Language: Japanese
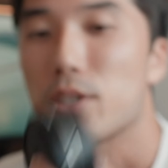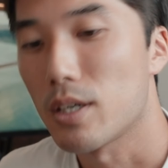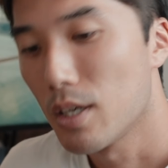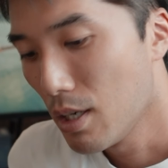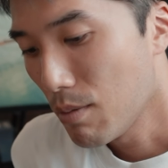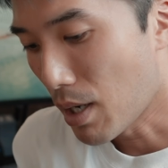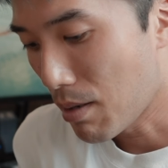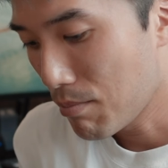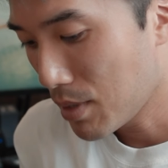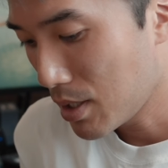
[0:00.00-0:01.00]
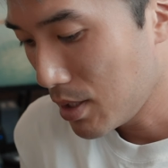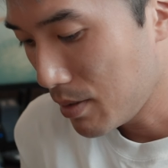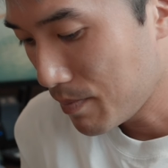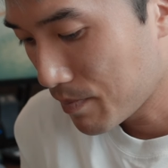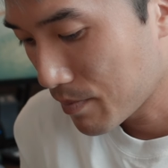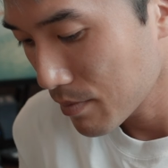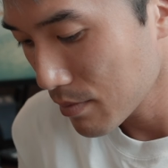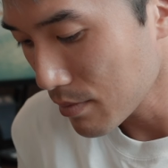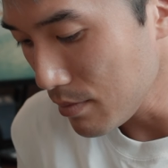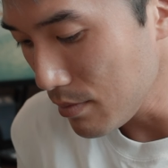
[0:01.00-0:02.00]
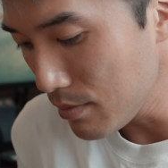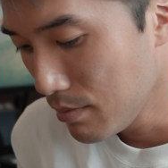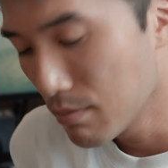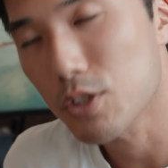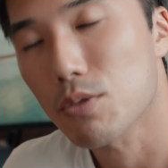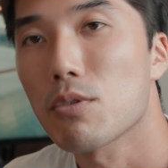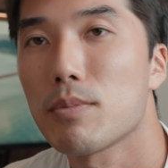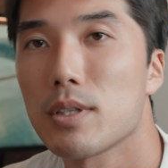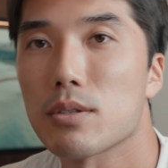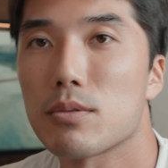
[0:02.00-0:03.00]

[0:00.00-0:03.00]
で、まあ、あんまりまあ、そこまで